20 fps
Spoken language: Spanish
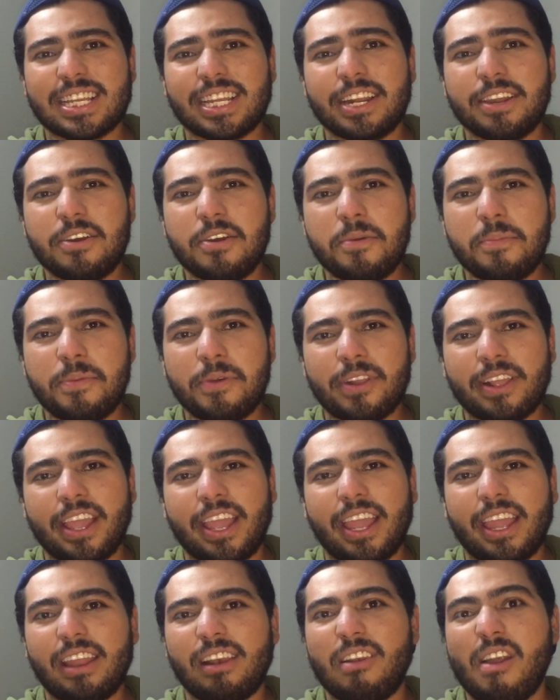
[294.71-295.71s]
creo,
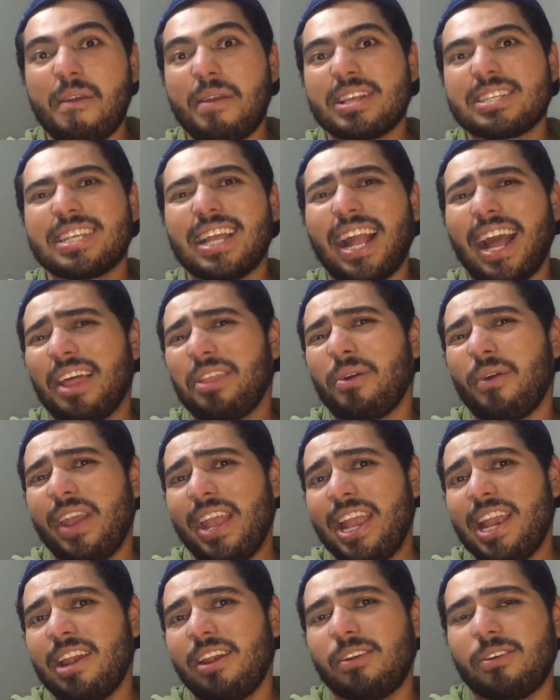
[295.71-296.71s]
porque lo había sacado
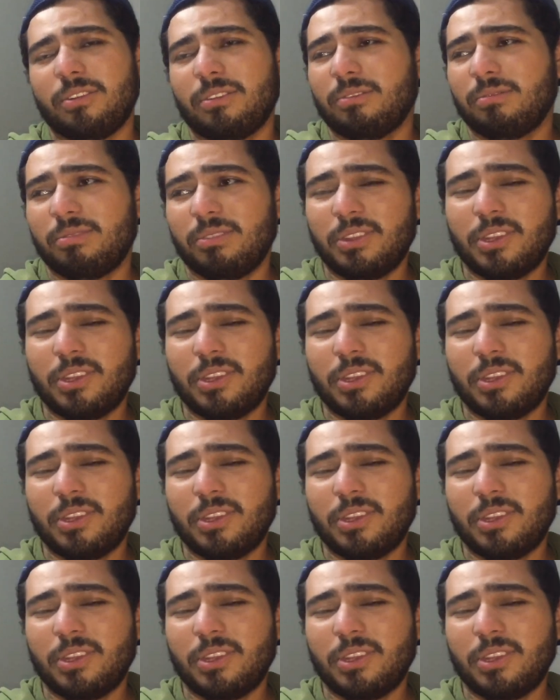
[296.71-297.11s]
él o